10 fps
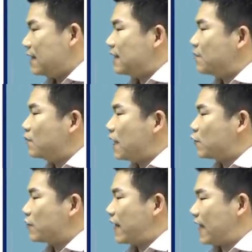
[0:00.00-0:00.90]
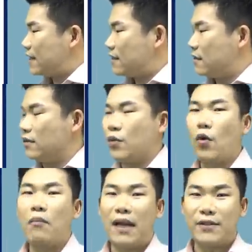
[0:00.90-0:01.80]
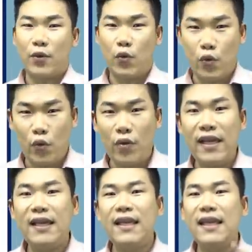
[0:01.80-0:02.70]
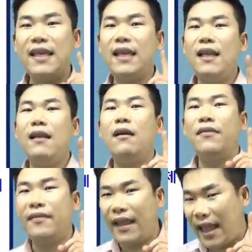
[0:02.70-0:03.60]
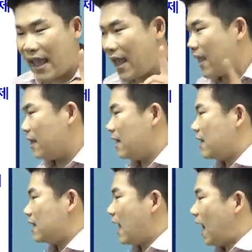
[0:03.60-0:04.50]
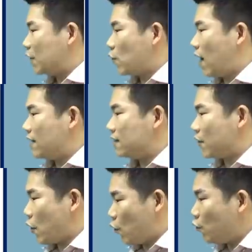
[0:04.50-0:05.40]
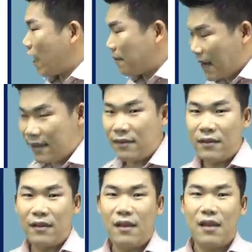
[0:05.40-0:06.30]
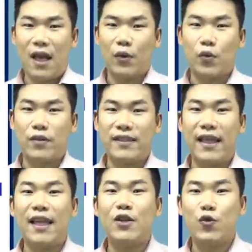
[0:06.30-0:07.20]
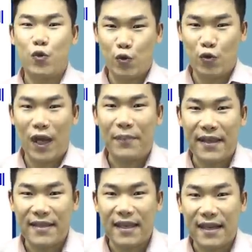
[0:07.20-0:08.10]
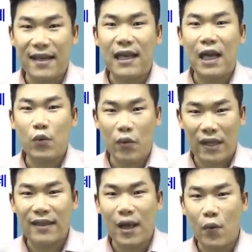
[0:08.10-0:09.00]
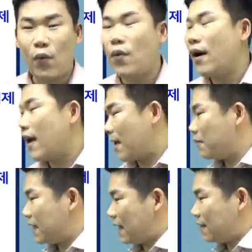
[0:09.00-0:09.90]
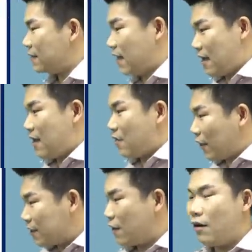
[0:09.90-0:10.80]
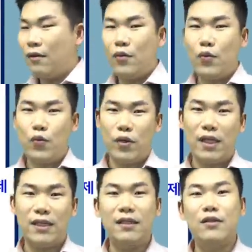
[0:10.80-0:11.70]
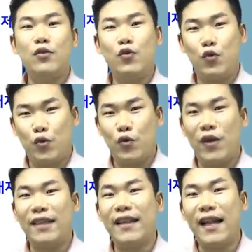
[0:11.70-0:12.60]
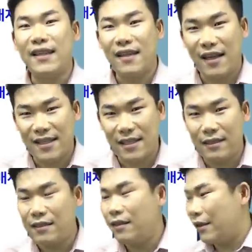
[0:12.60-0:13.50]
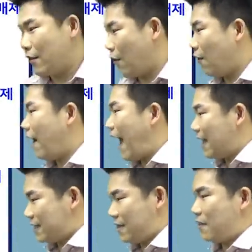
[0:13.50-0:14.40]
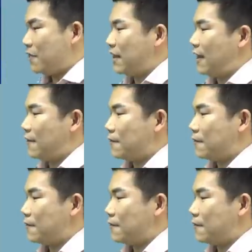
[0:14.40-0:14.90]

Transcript: 임대주택 등록 말소 후 1년 내에 양도하는 경우에만 양도세 중과 배제가 된다고 합니다. 여기서 우리는 중요한 한 가지를 더 아셔야 합니다.